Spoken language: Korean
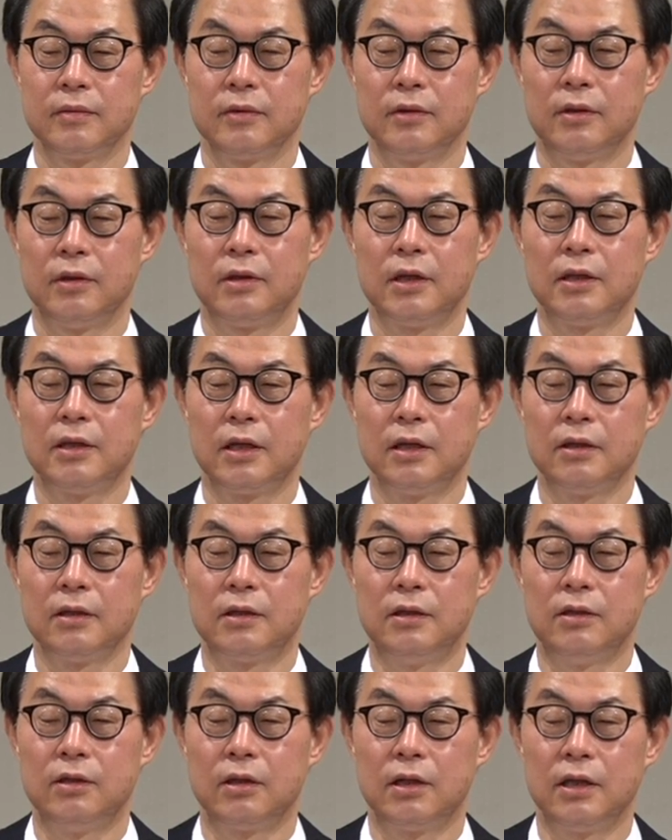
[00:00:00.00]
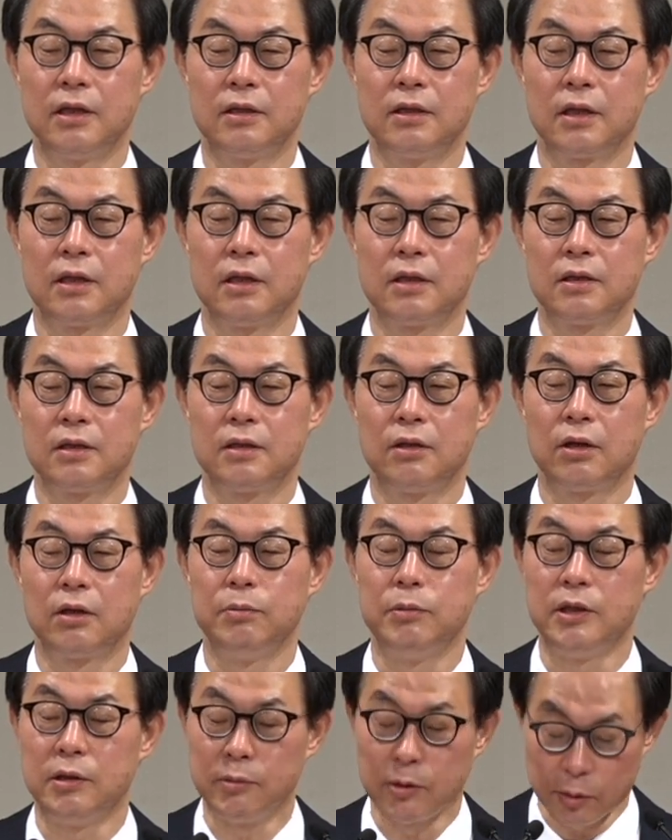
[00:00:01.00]
그탄지기는 렇그 전에 제가 되게
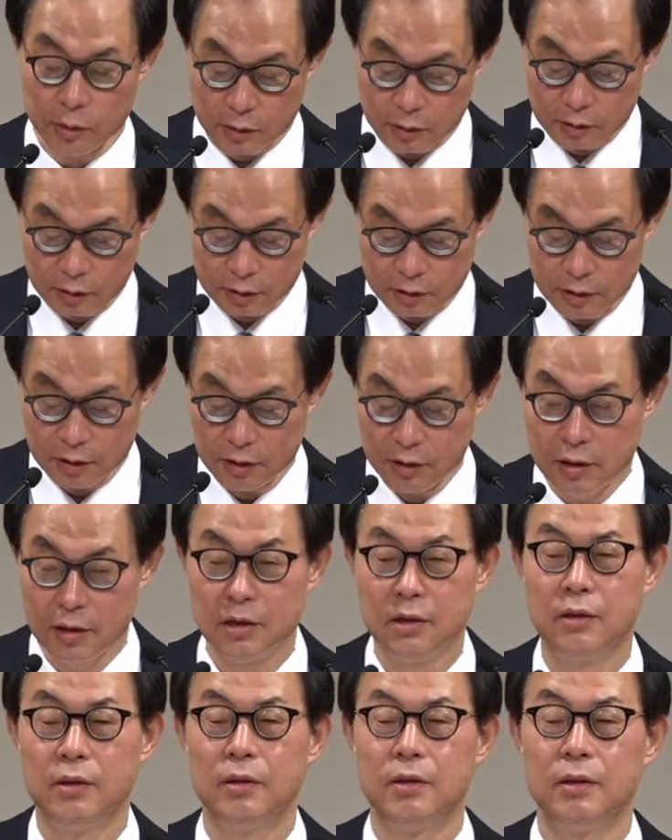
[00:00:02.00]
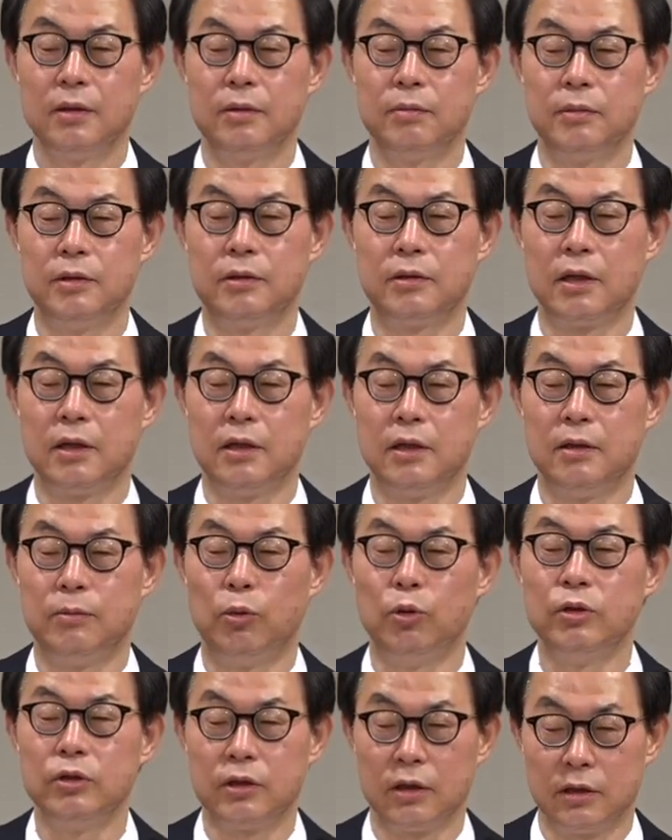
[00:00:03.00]
믿음이 없었던 거지. 미스테리를
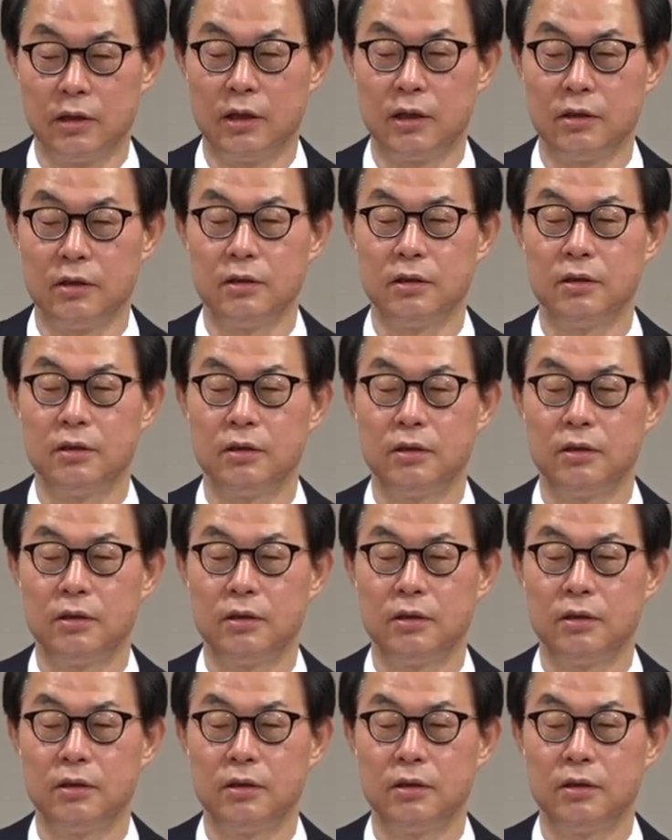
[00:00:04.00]
못 느꼈네. 그죠?